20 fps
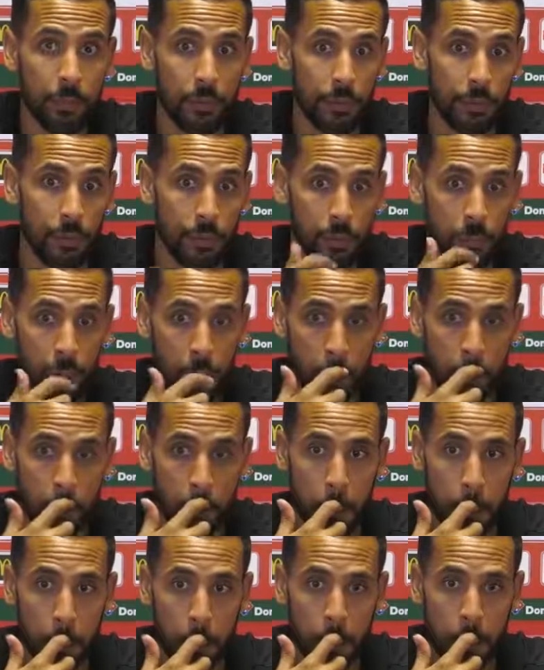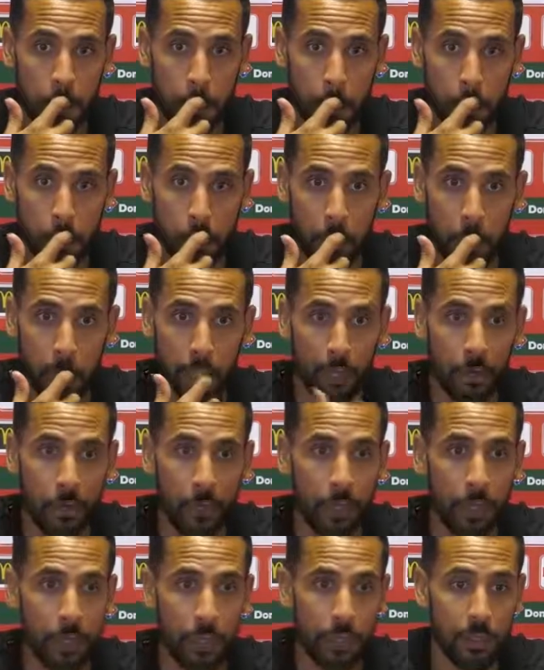Euh, je pense qu'ils ne sont pas à leur
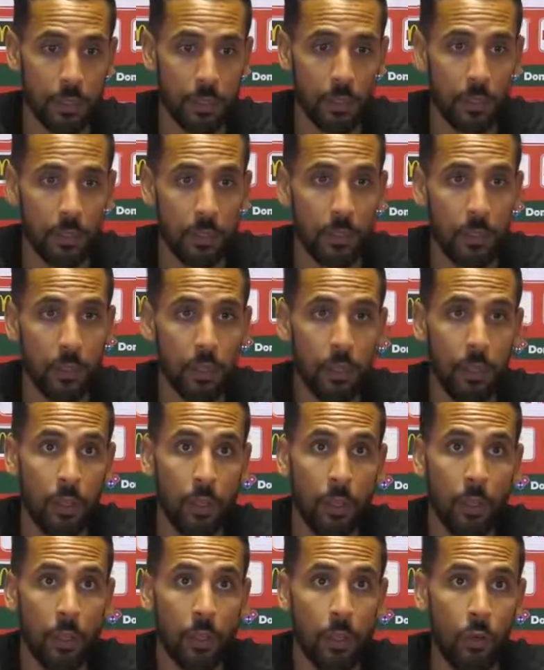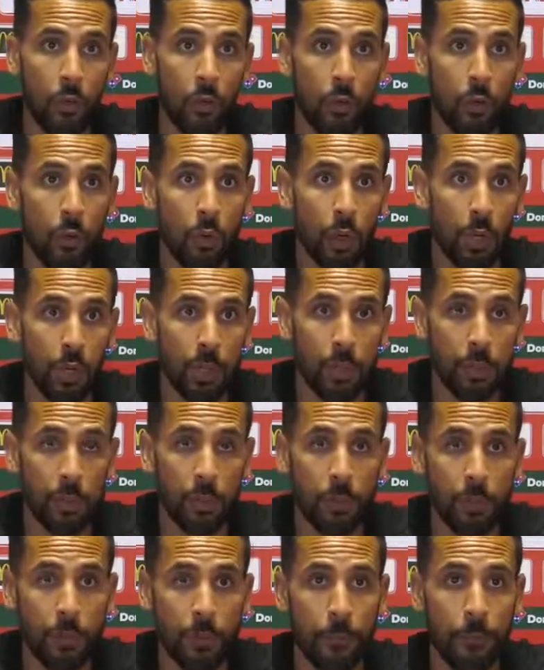place au,
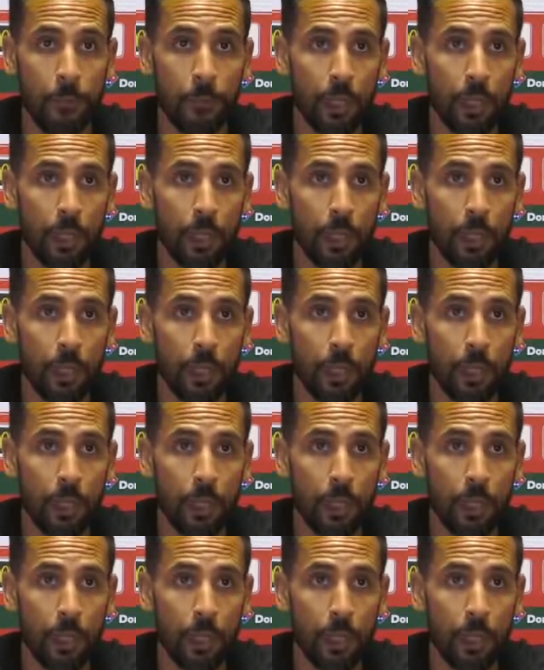classement.